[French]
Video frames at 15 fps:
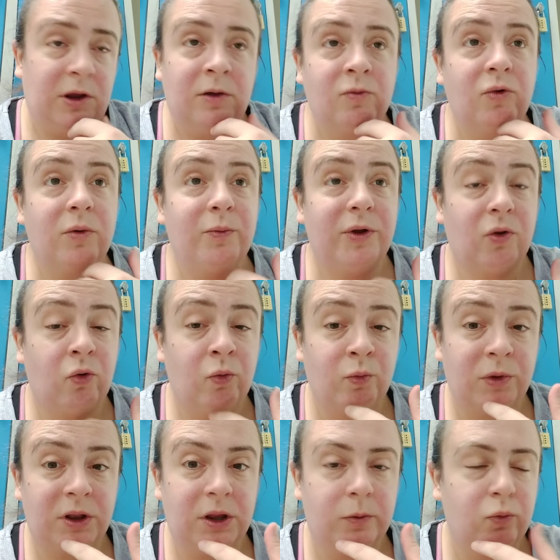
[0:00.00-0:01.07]
moi personne ne
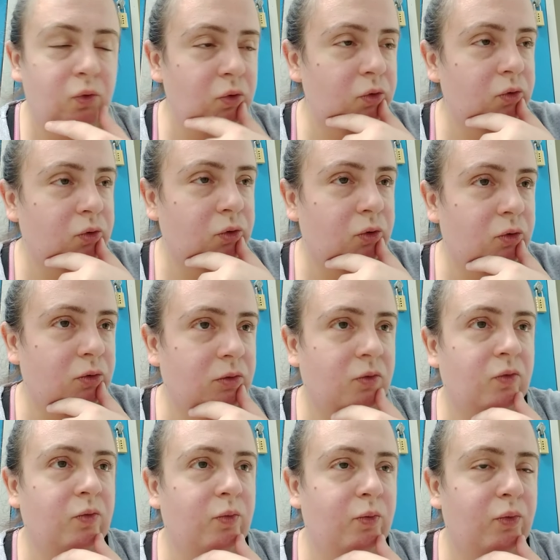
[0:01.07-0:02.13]
m'a déplu, euh,
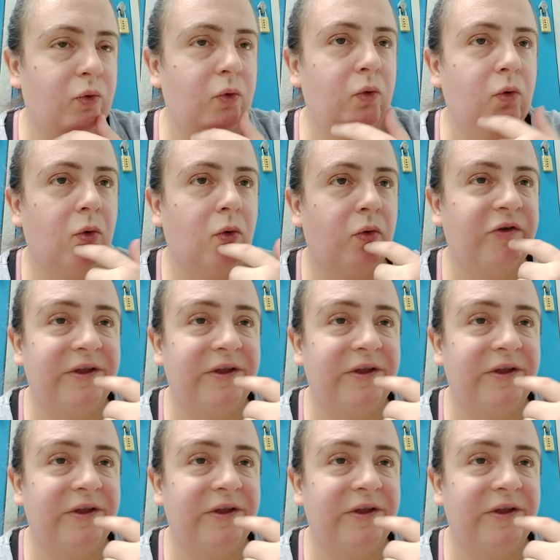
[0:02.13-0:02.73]
on peut euh,